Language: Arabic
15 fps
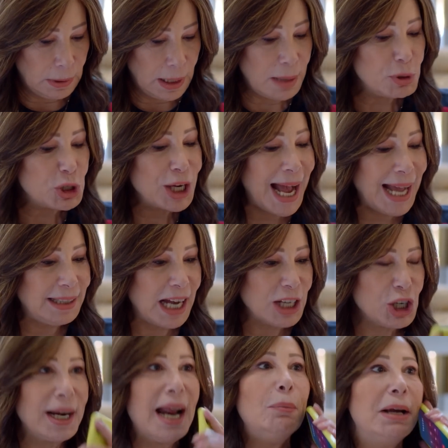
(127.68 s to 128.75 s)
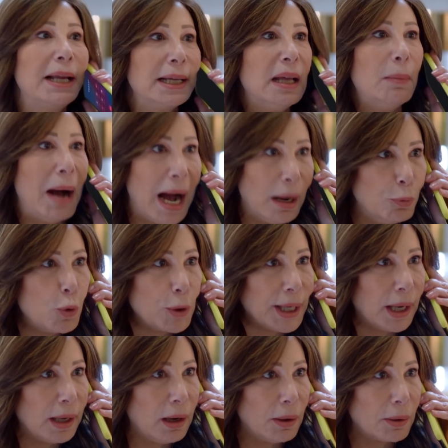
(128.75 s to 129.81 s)
انا مش جحده عشان اعمل كده مع ابوكي
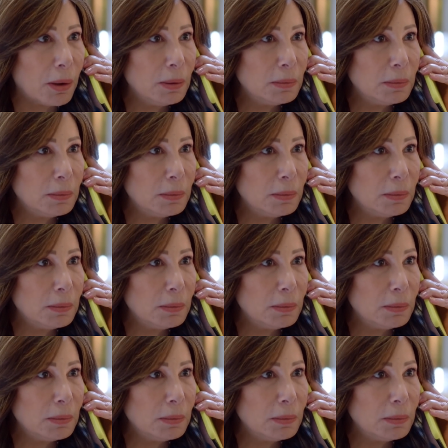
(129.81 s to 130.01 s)
يا يارا